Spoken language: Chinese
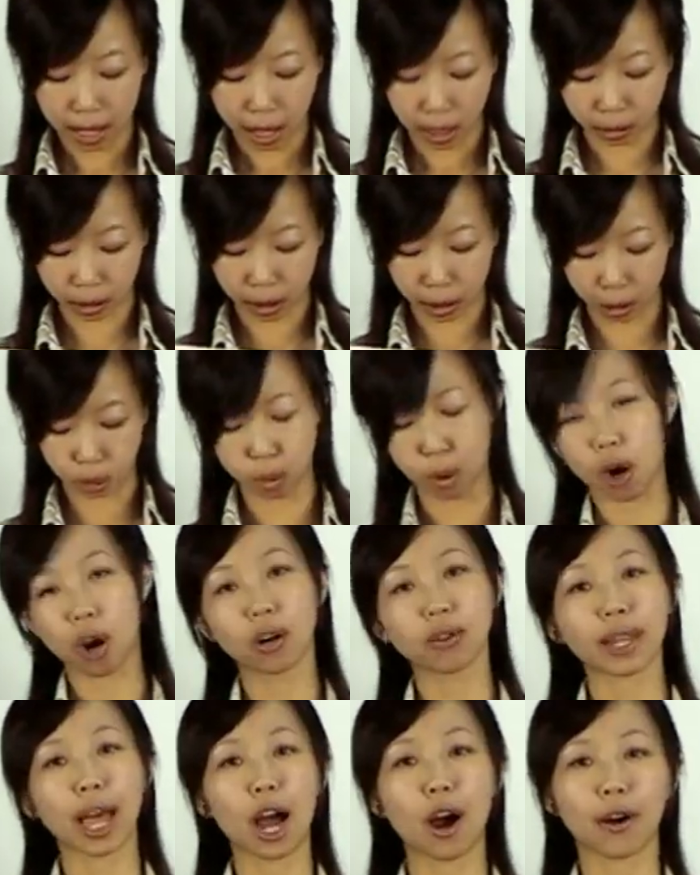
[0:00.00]
要记住
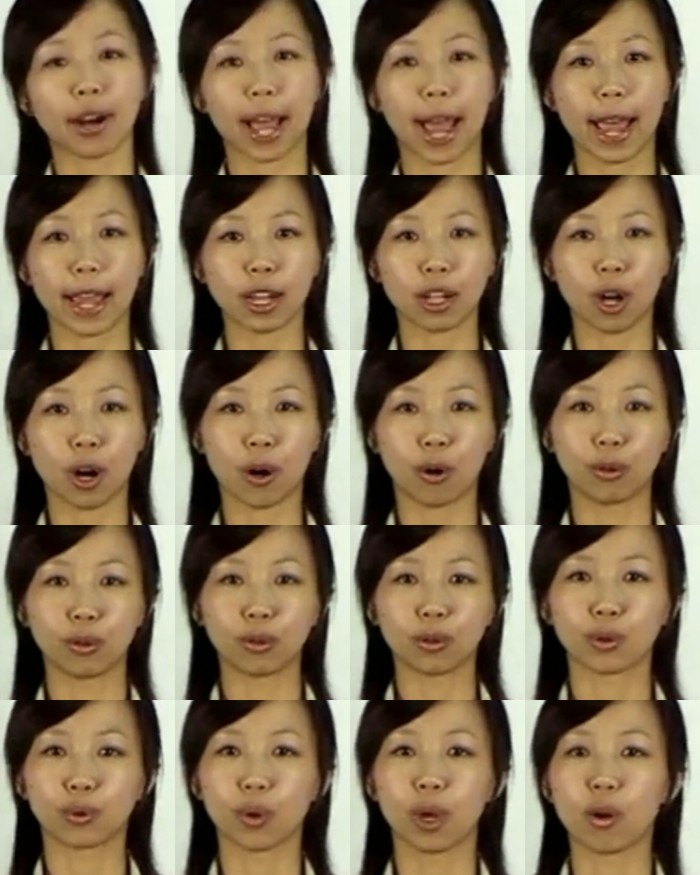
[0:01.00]
哦，它有开口，
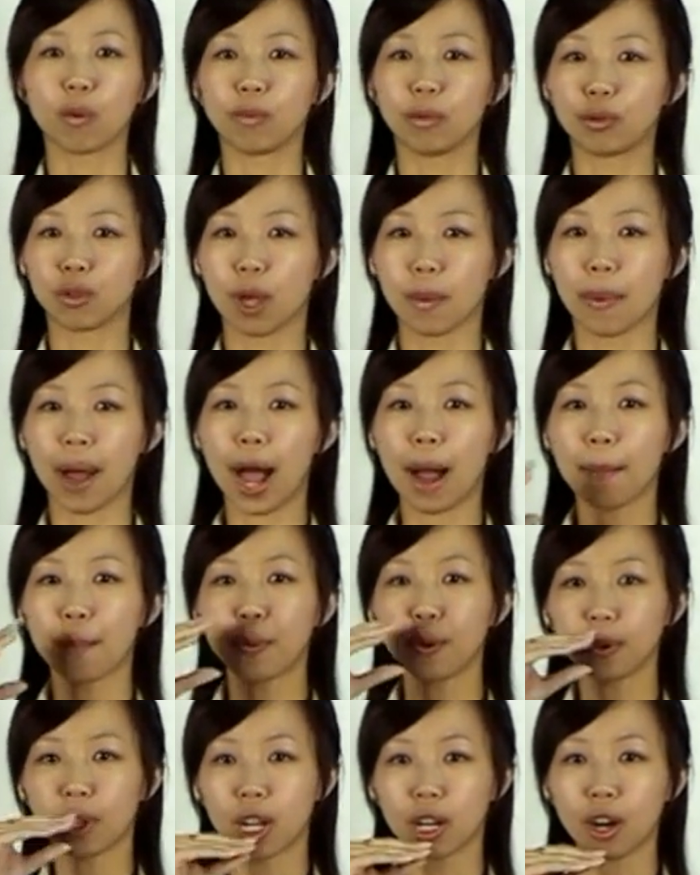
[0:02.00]
所以我们的嘴巴
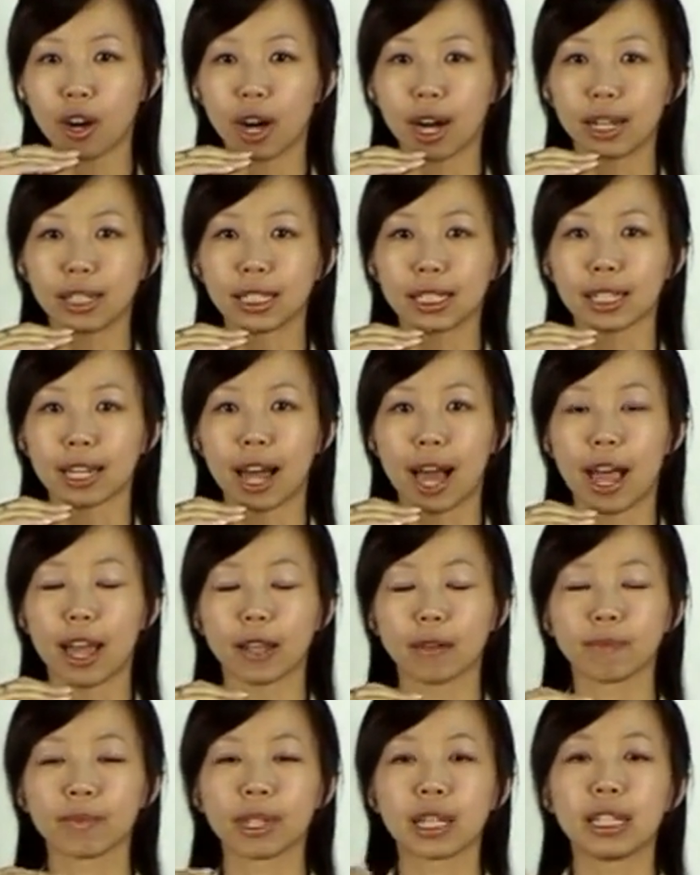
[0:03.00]
不能够合起
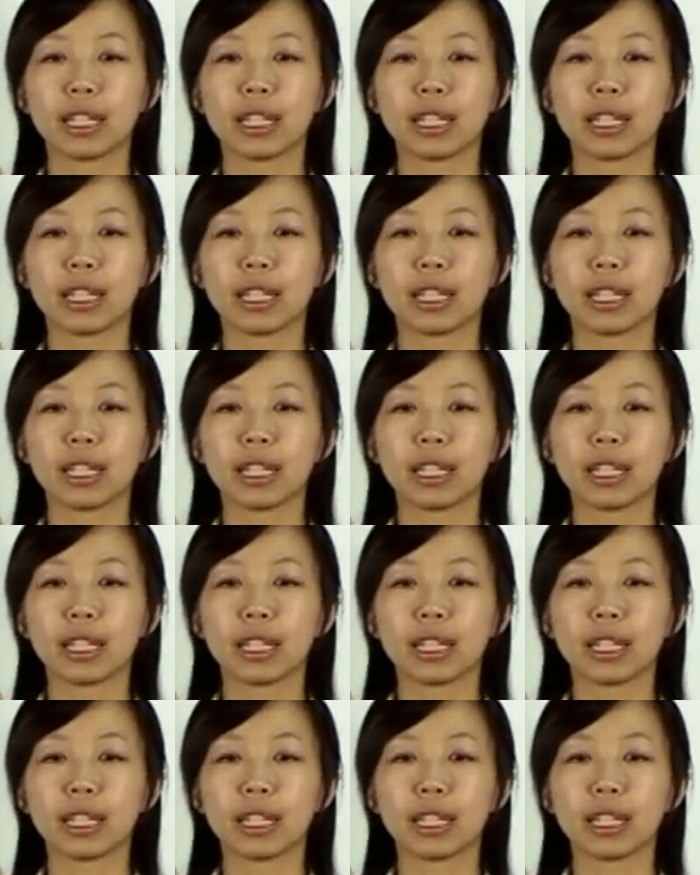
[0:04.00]
来，